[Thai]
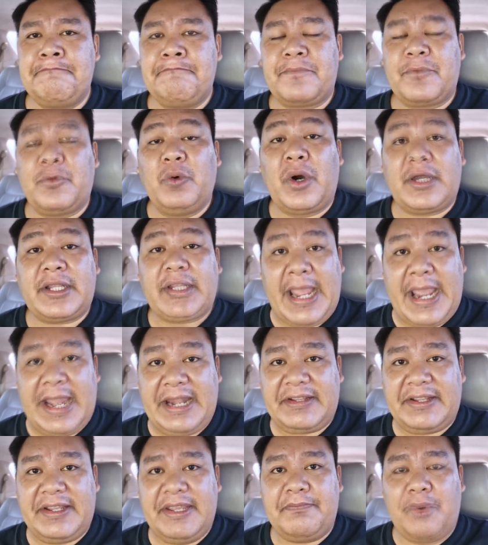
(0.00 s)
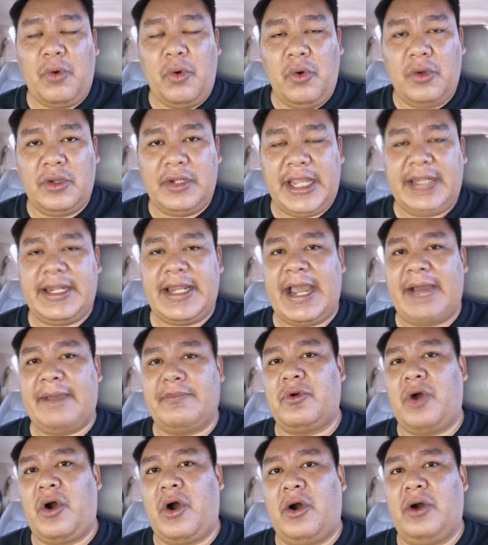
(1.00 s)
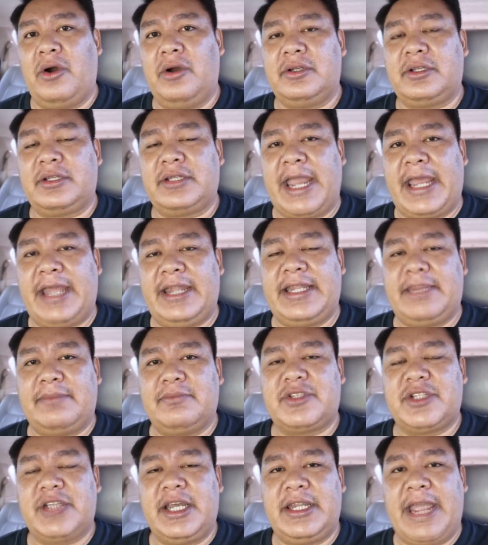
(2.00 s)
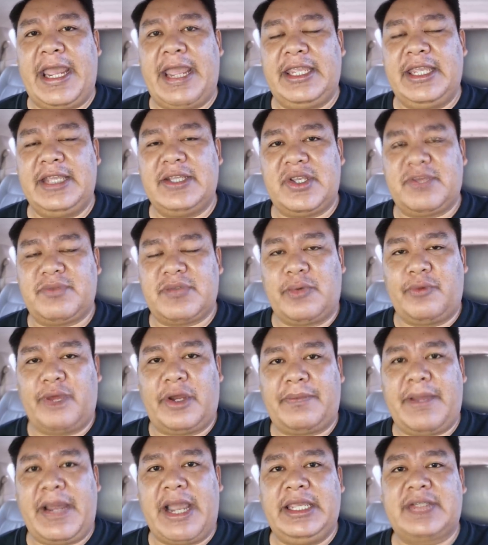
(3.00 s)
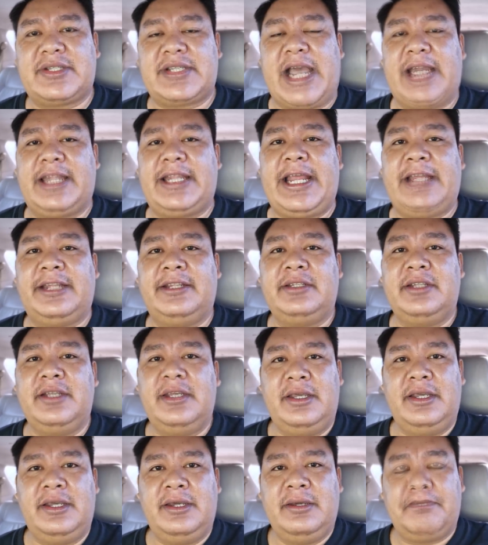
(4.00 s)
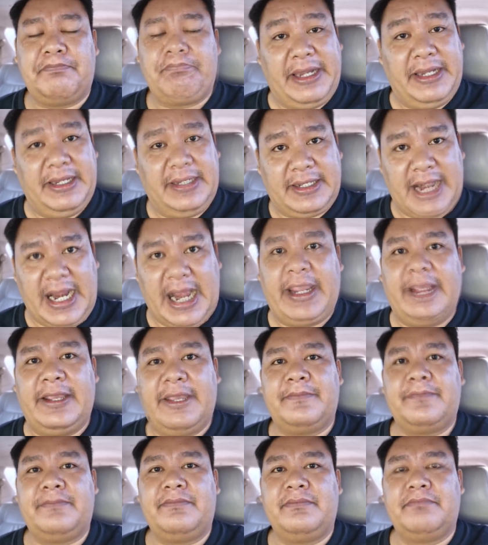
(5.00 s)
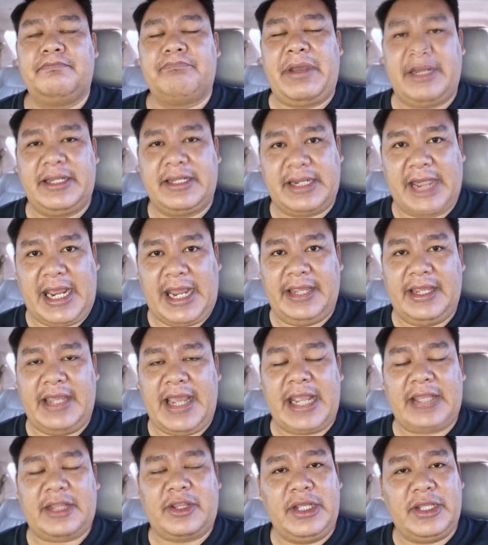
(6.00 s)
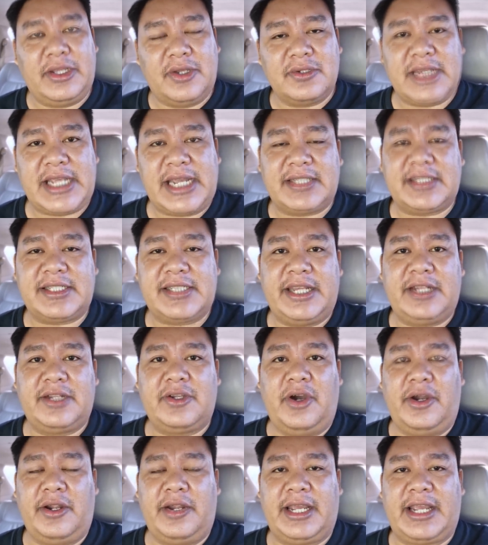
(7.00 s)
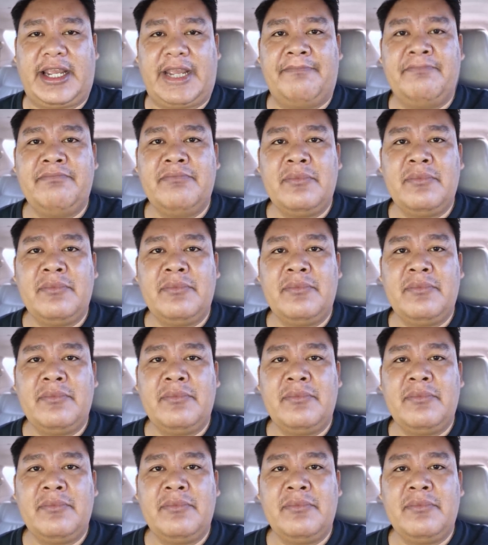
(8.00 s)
ตัวแทนที่พูดในนามของแกนนำเสื้อแดง 20 จังหวัดภาคอีสานนั้นเป็นใครเป็นใครไอ้ตัวนี้ต้องชัดเจนก่อนนะครับ